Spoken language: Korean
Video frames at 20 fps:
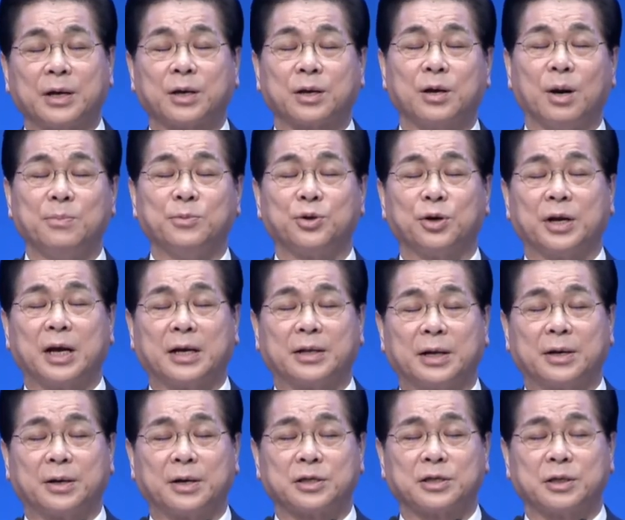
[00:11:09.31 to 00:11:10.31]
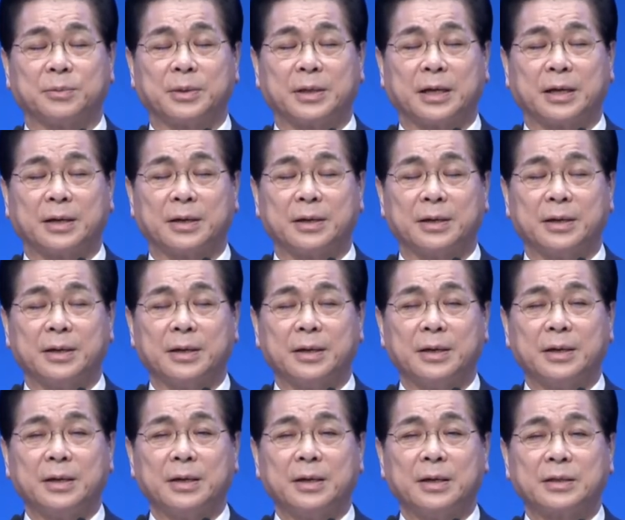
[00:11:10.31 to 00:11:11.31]
겸손해야 되는 것입니다.
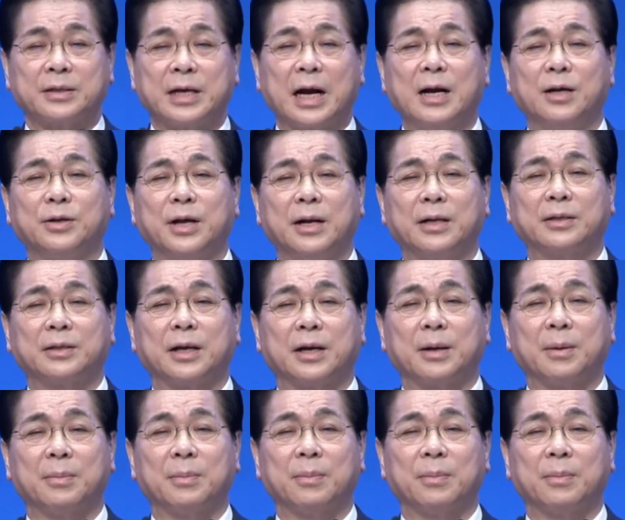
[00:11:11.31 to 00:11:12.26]
잘 될 때,